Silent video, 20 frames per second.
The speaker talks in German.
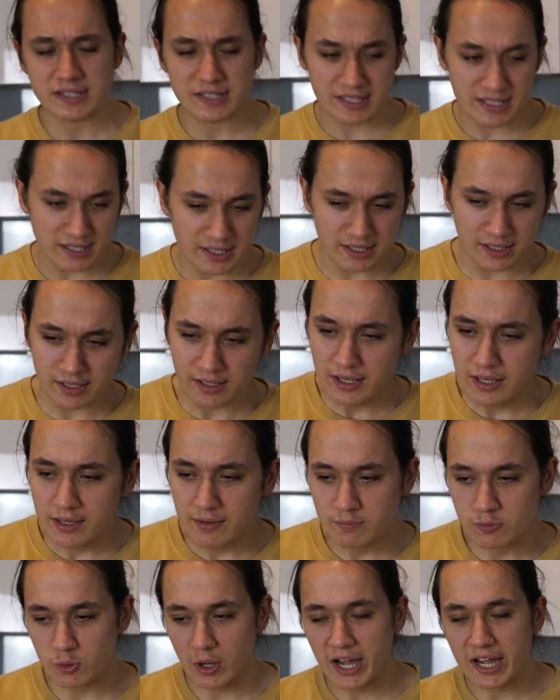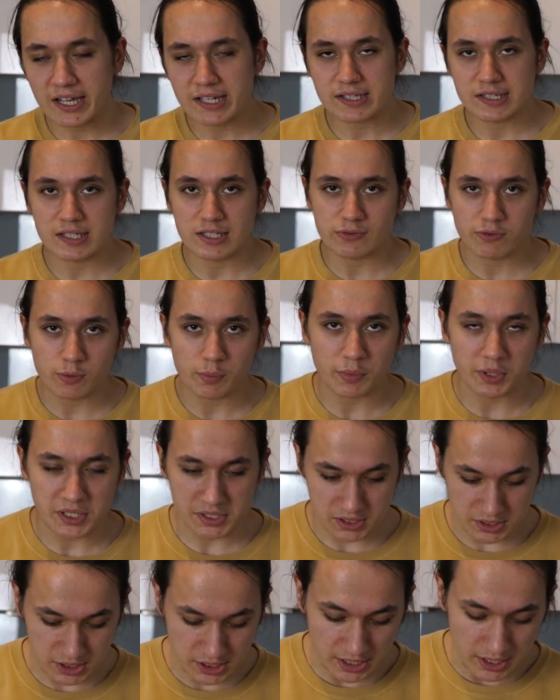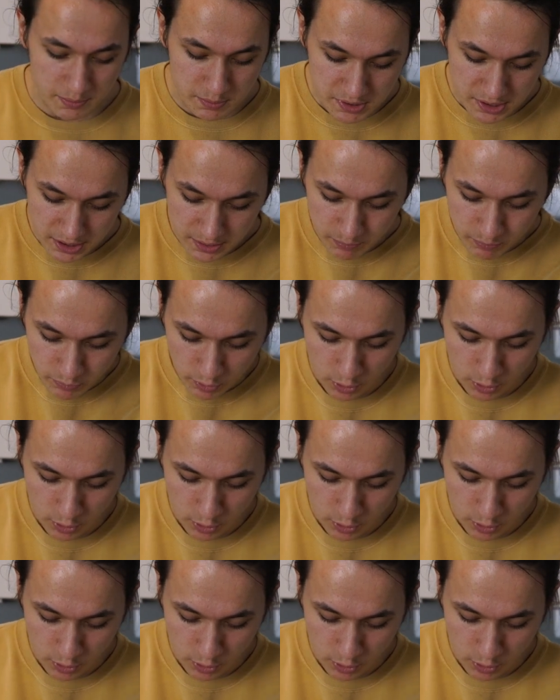circa so 80, 85 Gramm sein.